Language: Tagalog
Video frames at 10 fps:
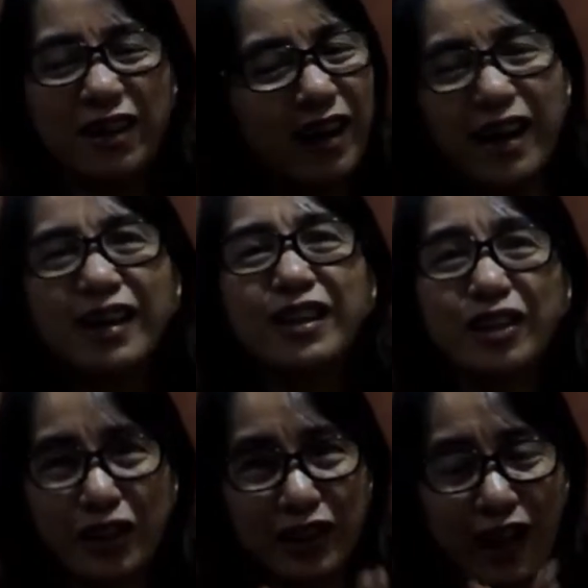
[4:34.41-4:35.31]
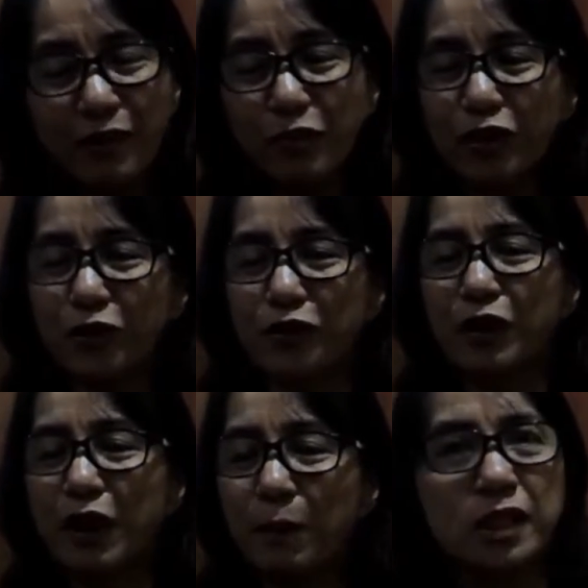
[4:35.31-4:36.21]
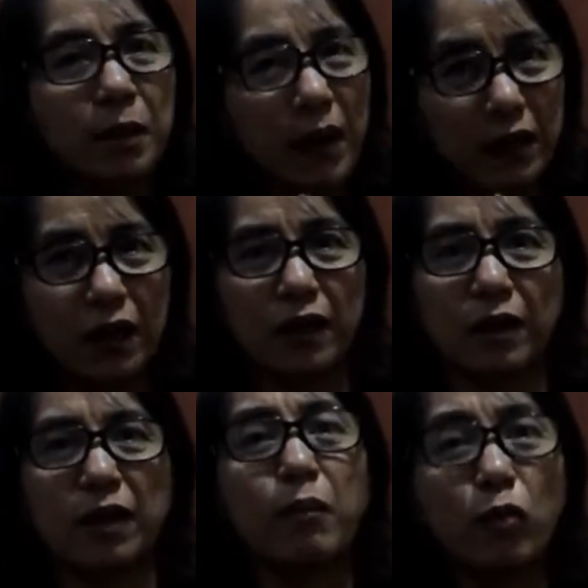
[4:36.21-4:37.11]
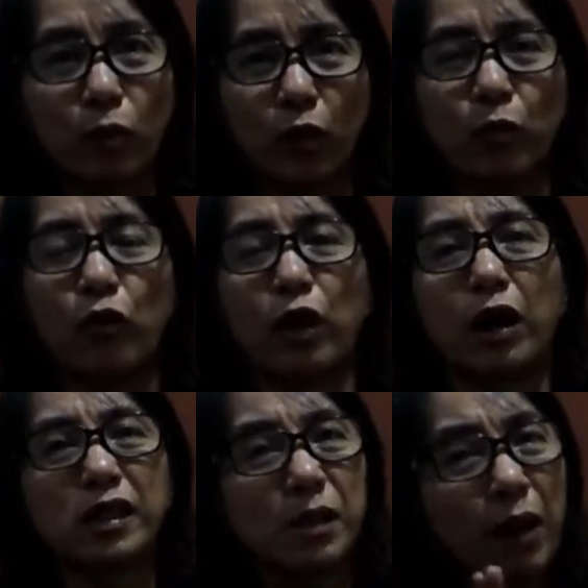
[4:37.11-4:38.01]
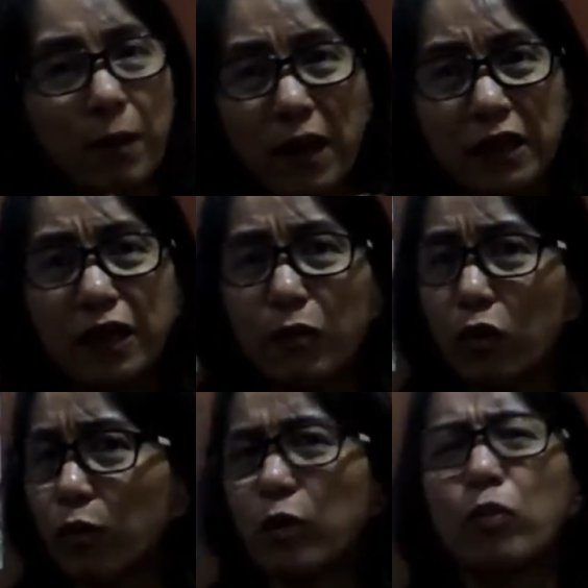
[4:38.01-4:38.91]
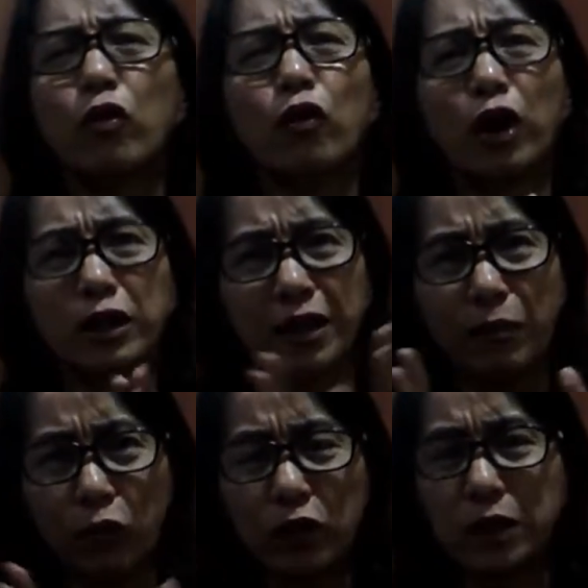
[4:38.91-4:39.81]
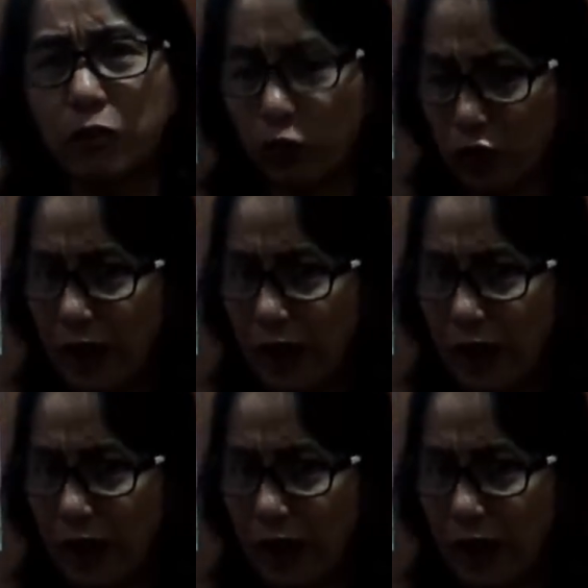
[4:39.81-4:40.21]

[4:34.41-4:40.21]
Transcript: Ha? Tandaan mo yon sa batang nabugbog mo, sa mga batang nabugbog mo at nabully mo.